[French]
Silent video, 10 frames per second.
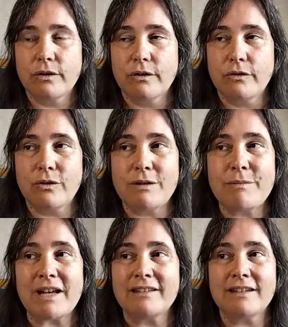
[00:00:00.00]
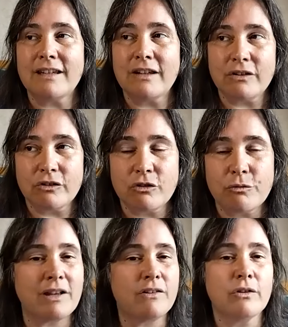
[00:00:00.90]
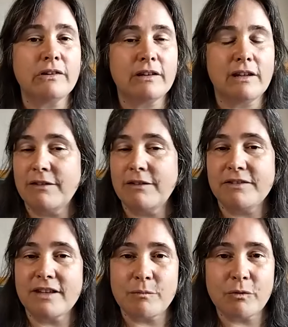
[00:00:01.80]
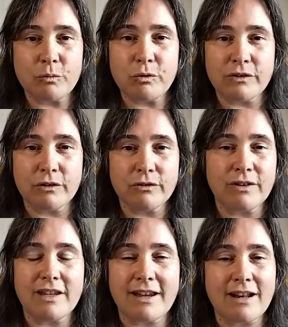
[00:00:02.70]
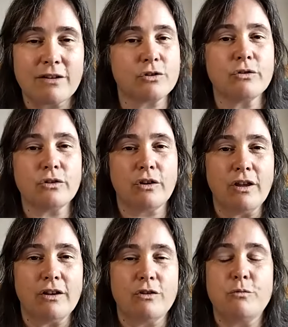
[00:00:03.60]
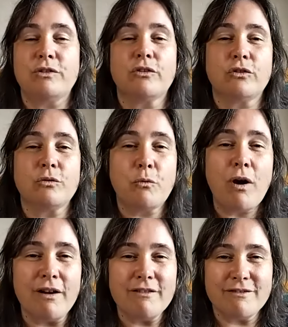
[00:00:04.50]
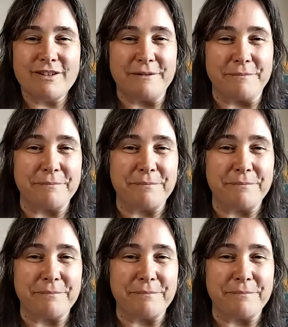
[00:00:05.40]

de liberté, de présence et finalement de puissance. Enfin, il y a quelque chose de puissance de moi. Hein.